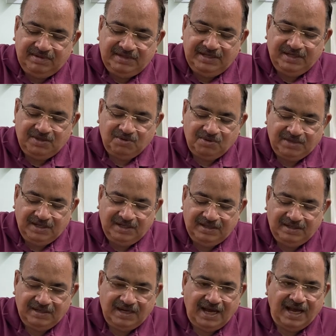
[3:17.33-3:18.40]
ये टोटल
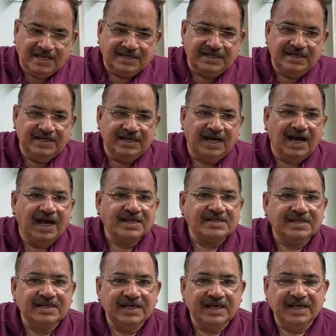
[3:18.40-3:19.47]
आज की आज
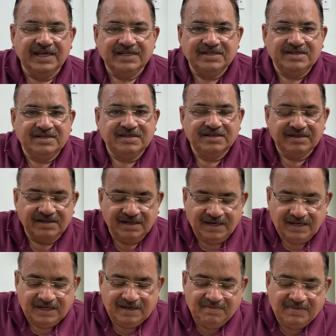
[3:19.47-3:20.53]
की एज
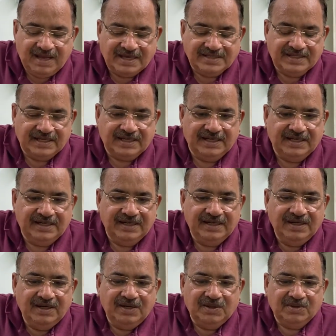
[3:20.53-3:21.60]
अगर हम आज देखें
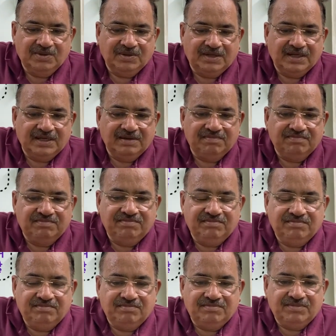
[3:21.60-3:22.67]
तो करीब
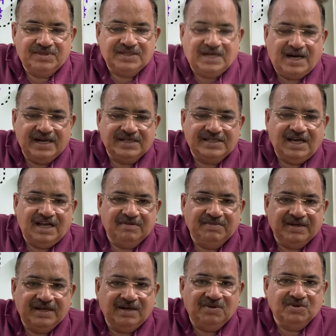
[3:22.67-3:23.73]
साढ़े चार
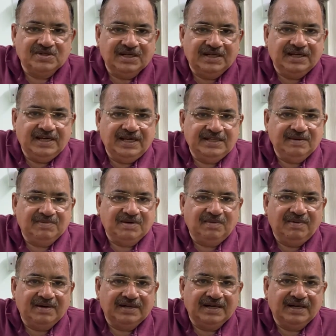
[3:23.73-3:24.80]
महीना हो चले हैं जब
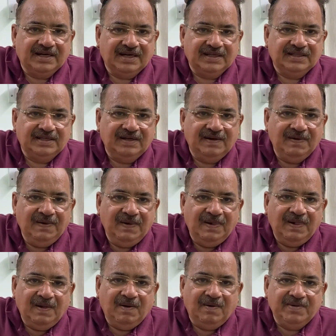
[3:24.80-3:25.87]
टमाटर लगा था
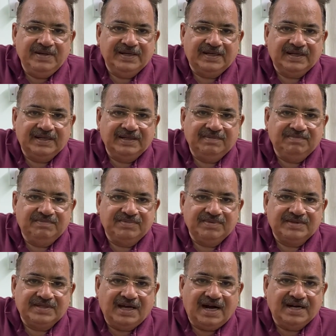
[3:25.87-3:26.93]
और ये करीब
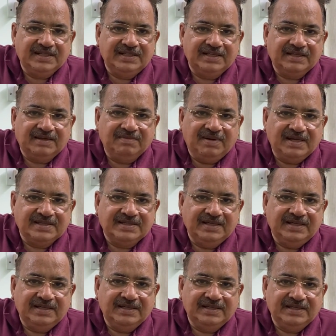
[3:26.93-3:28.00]
साठ दिन के बाद से
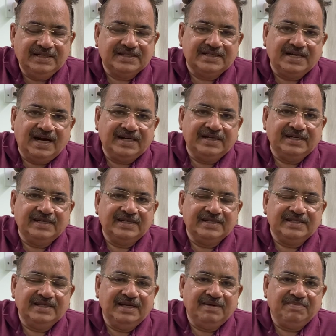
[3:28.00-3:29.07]
ये स्टार्टेड
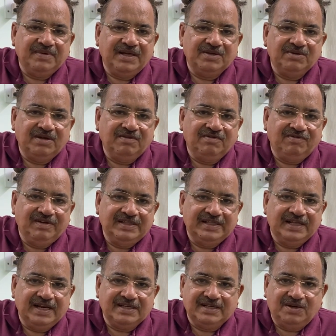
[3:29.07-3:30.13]
इसने अपना जो है वो फल
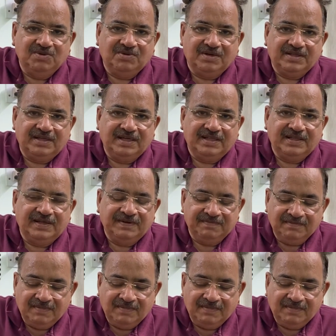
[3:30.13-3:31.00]
देना चालू कर दिया था